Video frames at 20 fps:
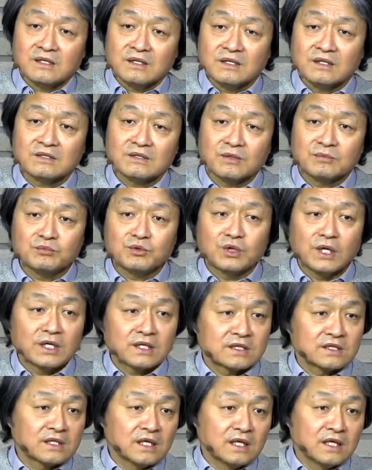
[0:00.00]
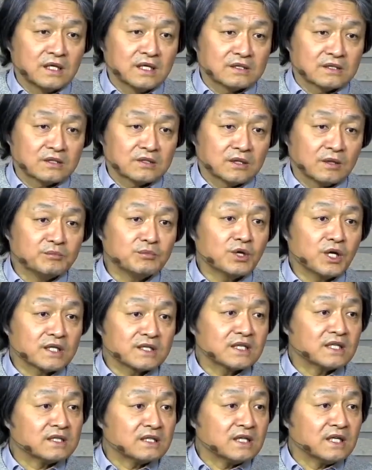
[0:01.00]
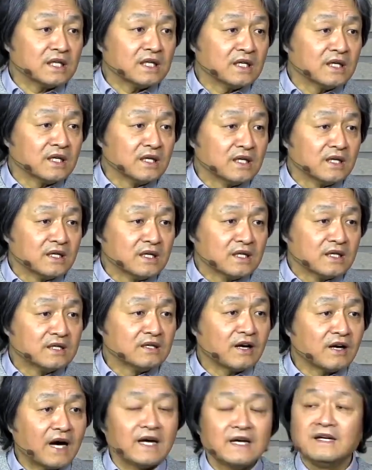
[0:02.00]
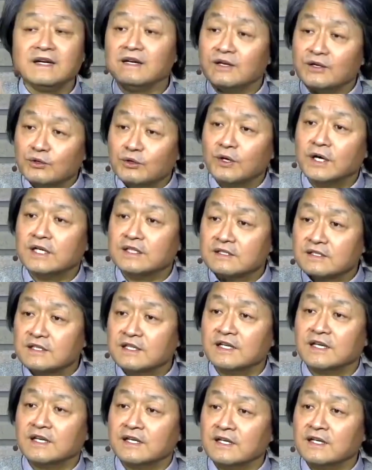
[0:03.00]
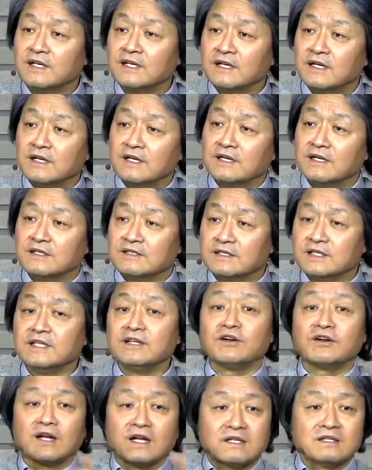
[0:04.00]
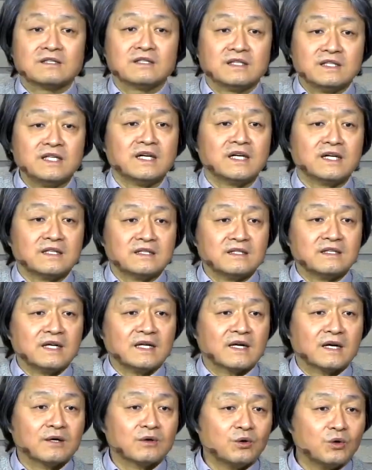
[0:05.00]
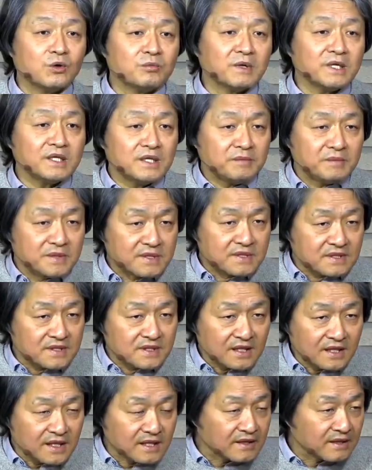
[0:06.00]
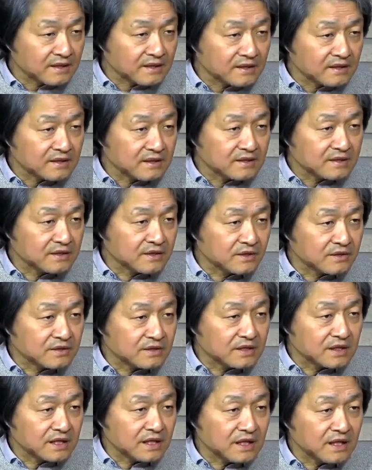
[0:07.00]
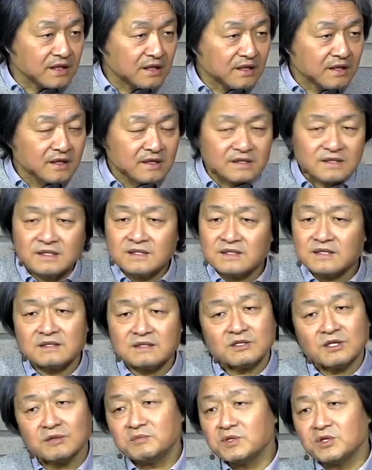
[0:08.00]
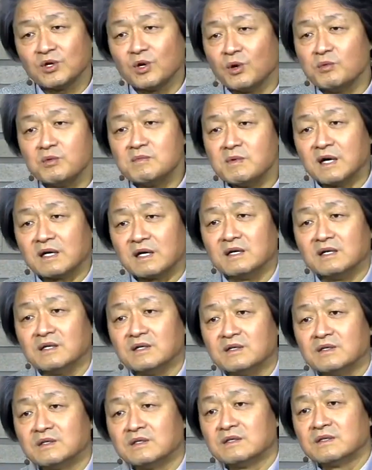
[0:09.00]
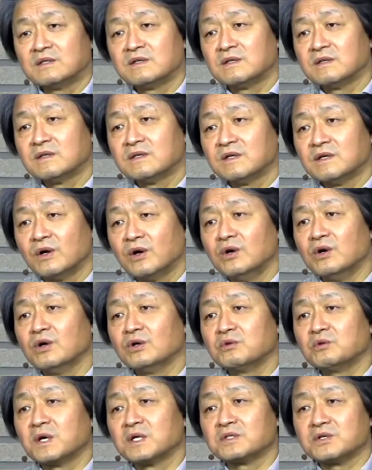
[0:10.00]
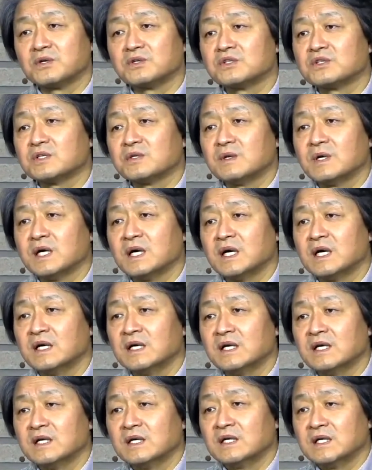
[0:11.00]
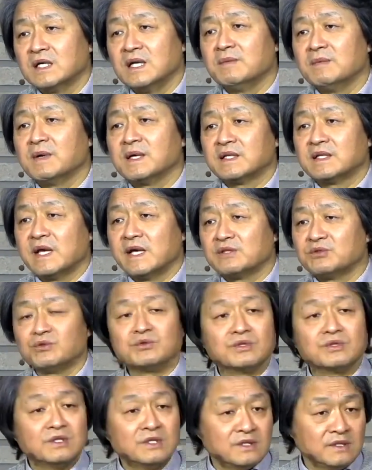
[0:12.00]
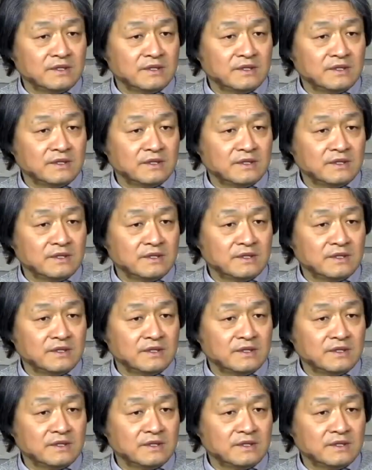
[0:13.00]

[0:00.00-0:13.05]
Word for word: 천문학 아, 천문학자들이 그걸 알리려고 하는데 일어나는 이야기들 약간 코미디 비슷하게 그렸는데 시사점이 너무 많아요. 언론과 정치와 일반 대중들,